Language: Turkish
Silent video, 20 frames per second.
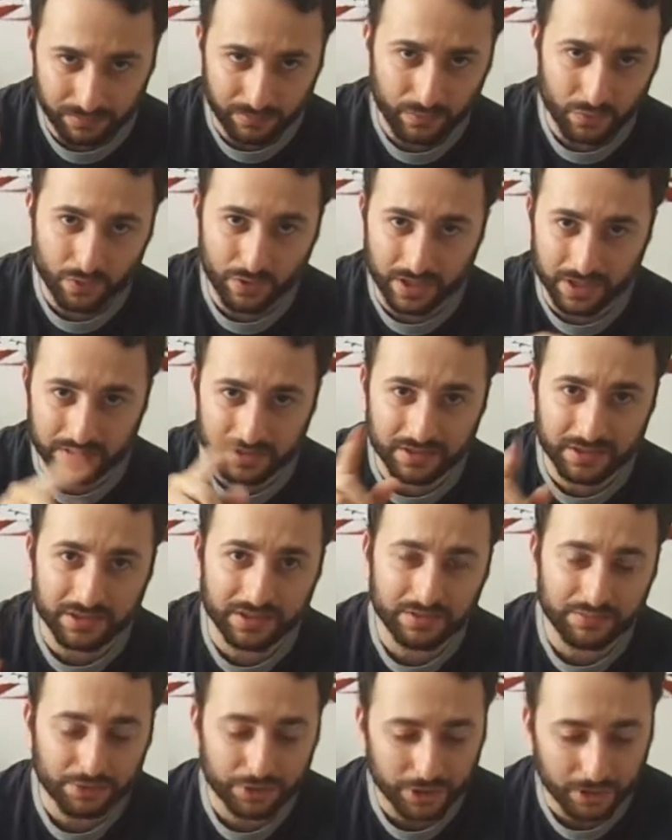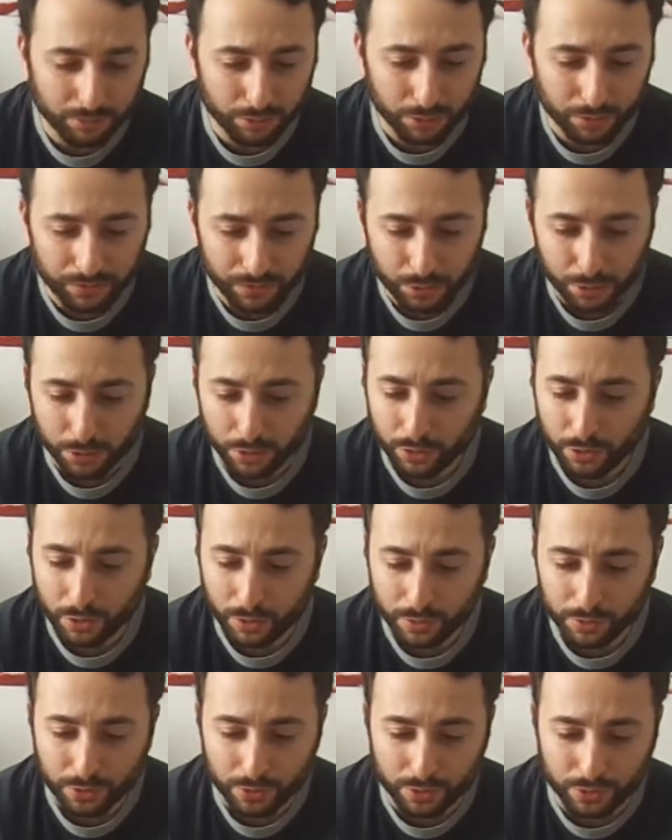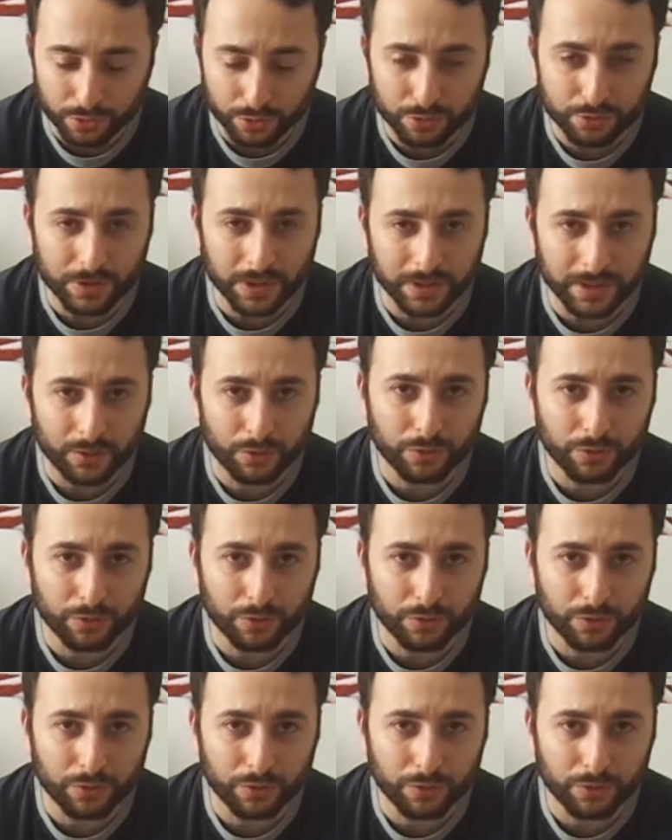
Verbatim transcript: o hazırladığım şablonu videoda görmüşsünüzdür zaten.